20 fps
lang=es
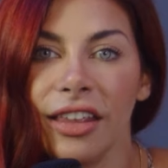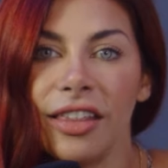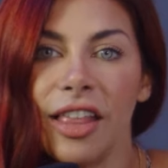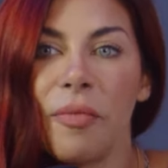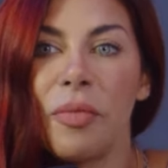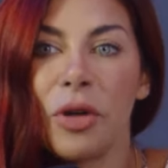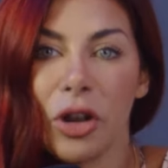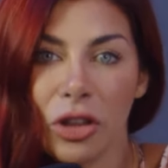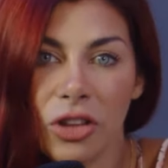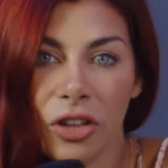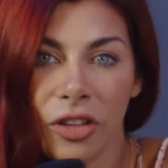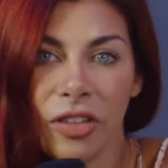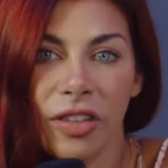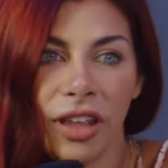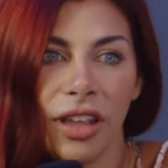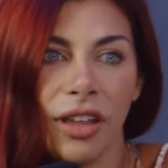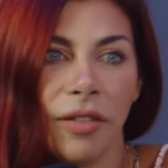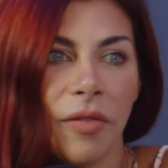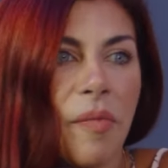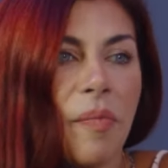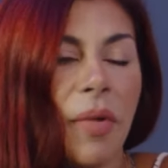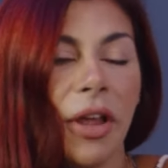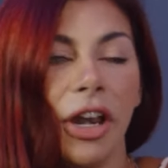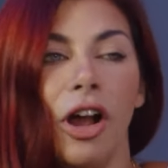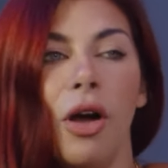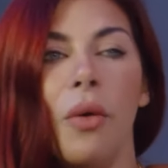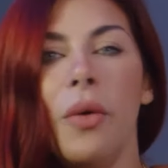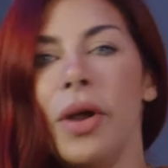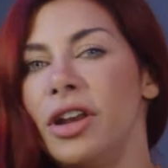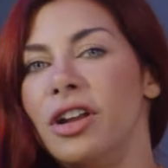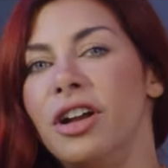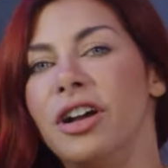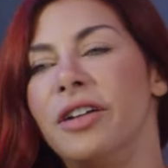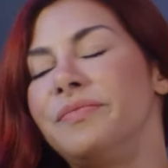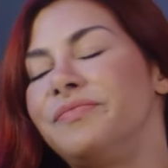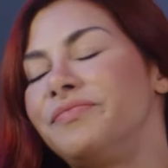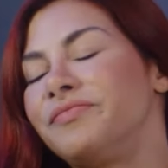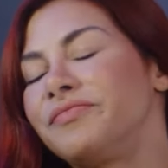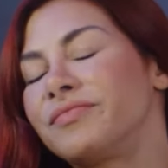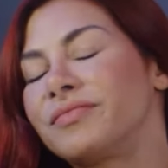de pronto sí. Pero
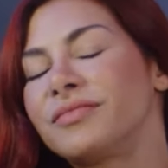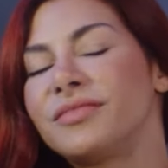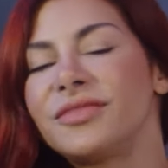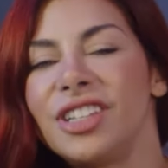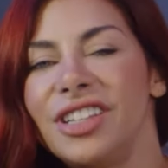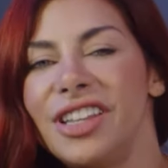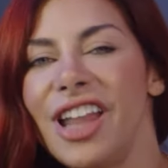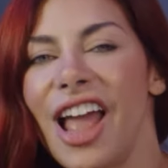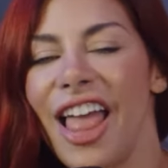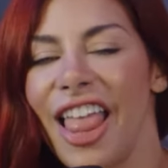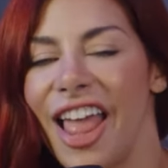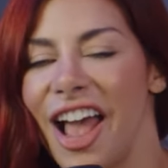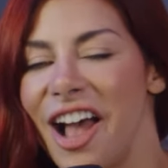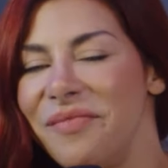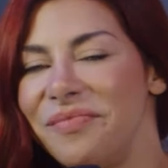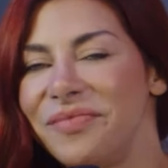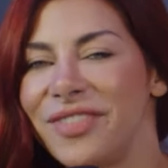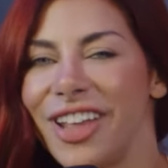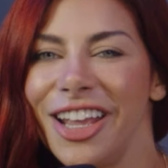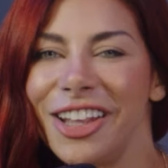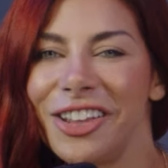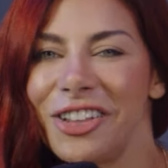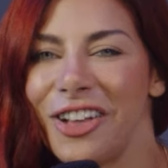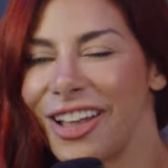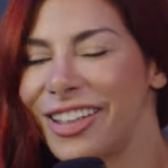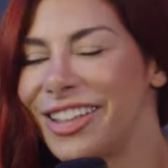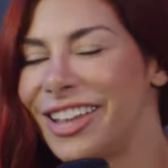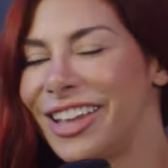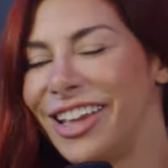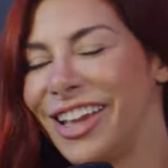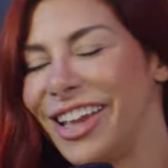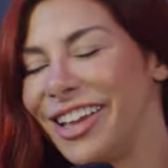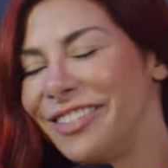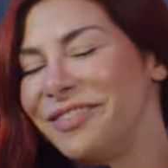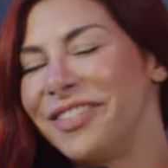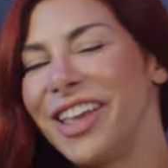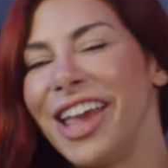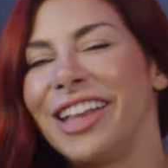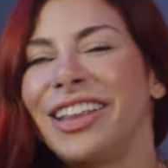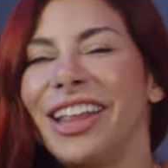bueno, nada, eso hace.
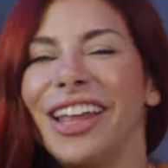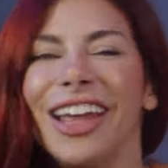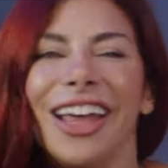Pero está ayudando